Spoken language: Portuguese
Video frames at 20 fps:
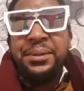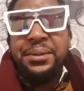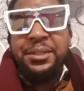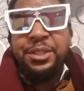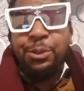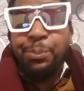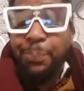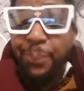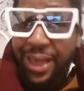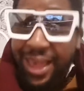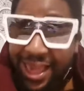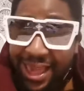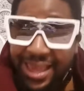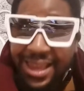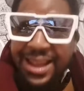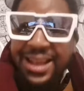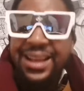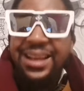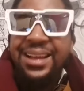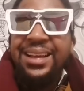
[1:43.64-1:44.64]

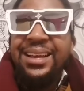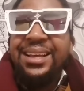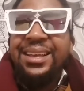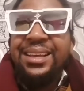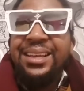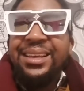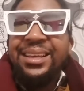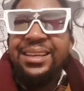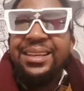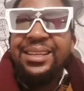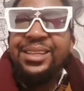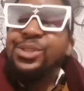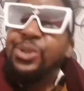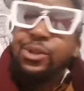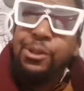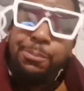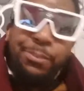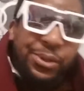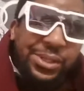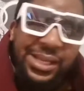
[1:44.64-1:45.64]
espera, e só
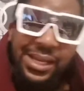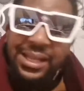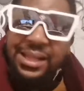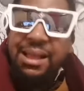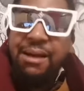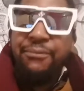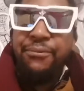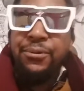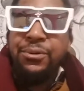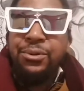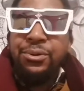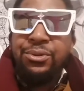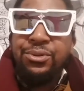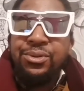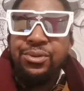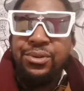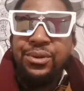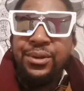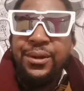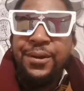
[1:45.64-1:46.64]
depois é que dá
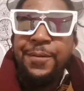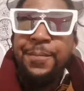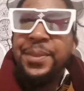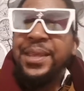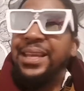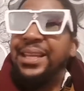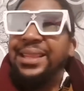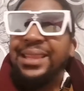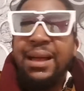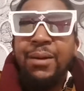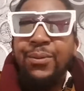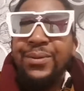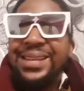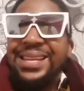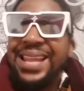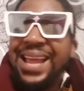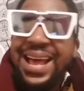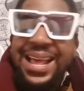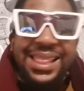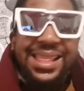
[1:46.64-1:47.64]
frutos. Então
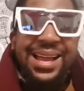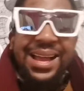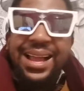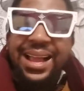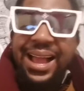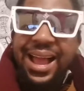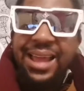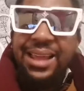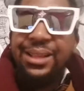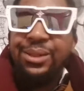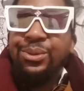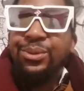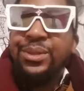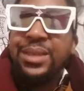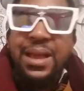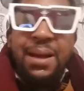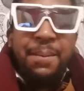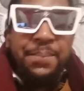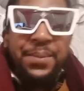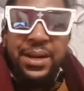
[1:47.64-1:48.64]
nada cai do
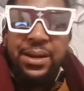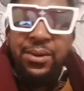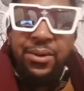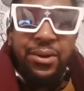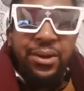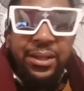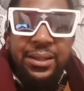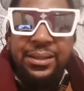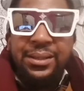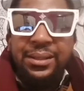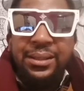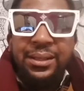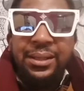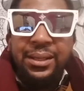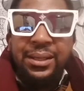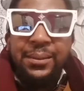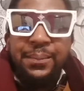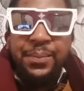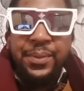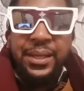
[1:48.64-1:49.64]
dia para a noite.
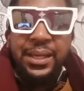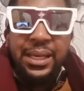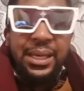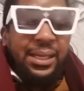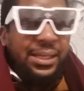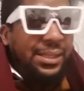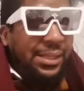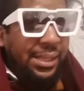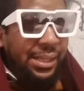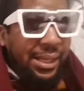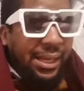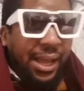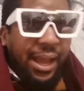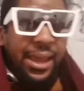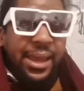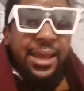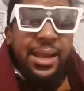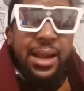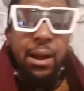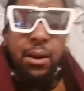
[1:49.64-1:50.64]
E se te
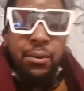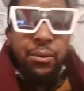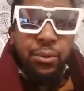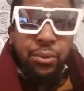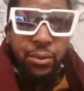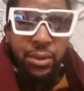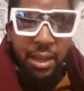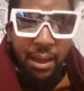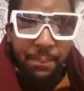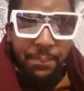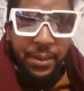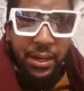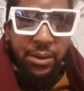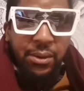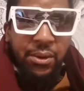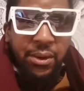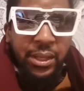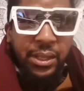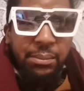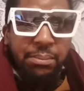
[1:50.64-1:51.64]
cair algo do dia para a
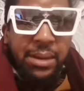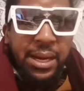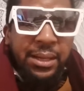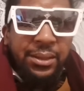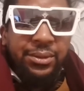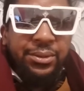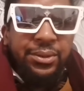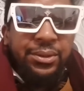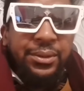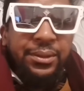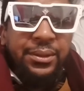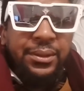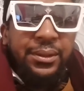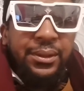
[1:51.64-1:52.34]
noite, manos,